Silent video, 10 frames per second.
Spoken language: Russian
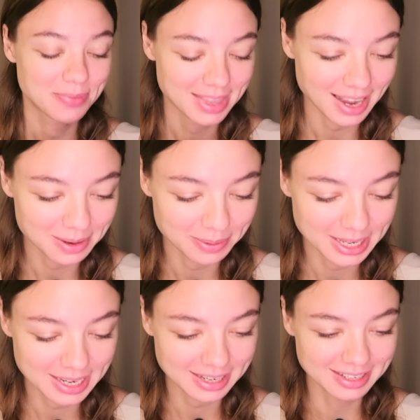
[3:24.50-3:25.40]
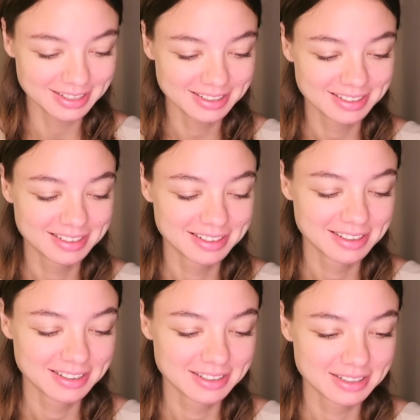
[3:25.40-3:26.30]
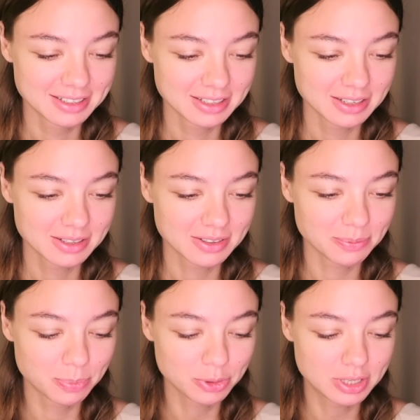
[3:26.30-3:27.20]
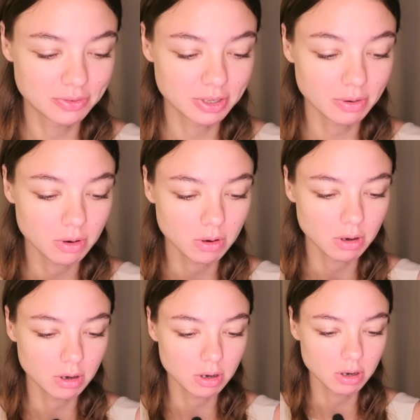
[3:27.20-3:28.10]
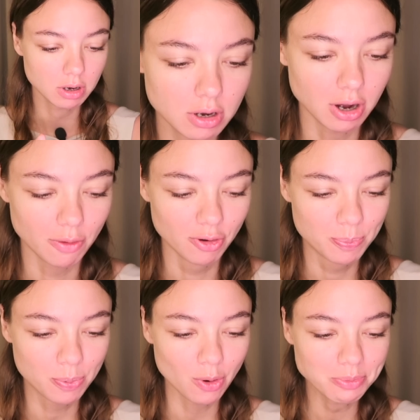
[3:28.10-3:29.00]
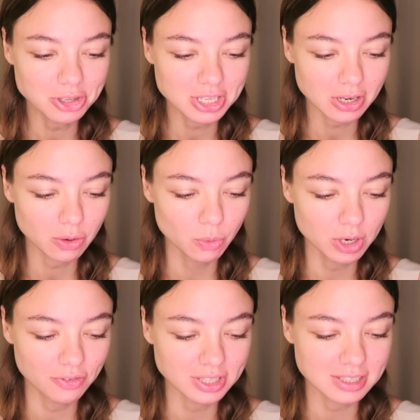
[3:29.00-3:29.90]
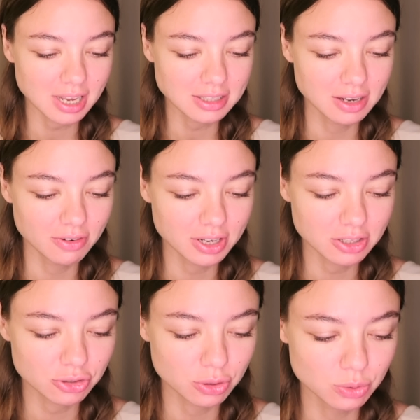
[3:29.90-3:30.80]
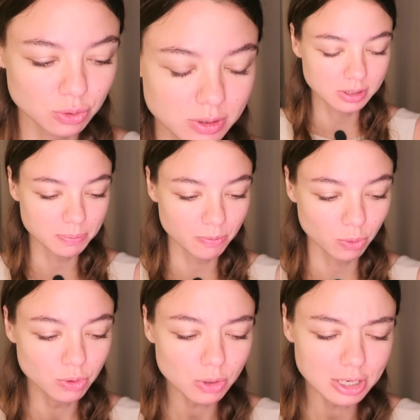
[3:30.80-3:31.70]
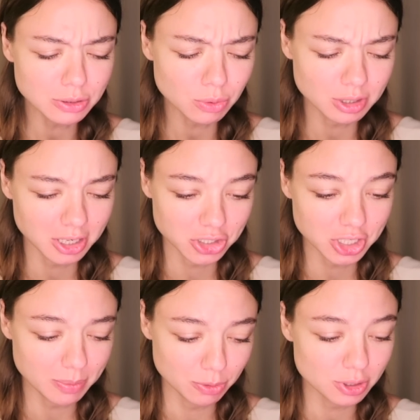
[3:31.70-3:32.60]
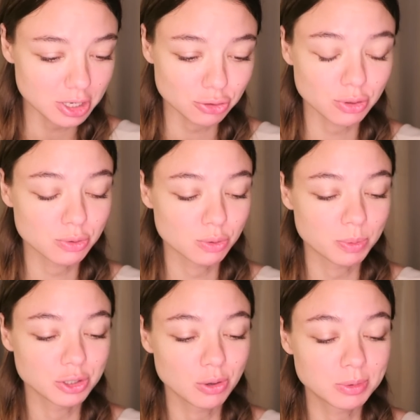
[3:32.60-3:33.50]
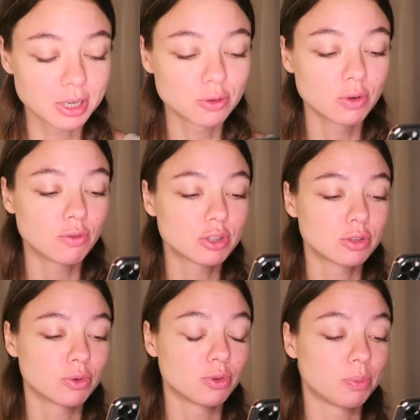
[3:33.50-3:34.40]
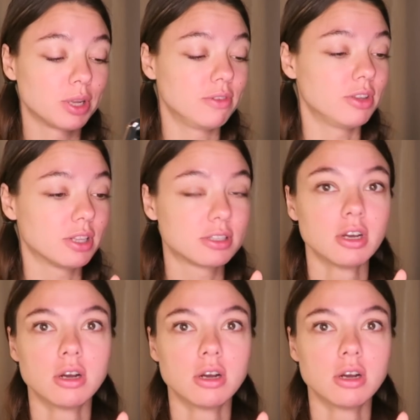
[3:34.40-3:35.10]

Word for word: Так, поехали. Будьте внимательны. А вы помните, я уровень назад говорила, что тут будут ли тут ножи, будет ли что-то тут подобное, ну и вот оно, оно появилось.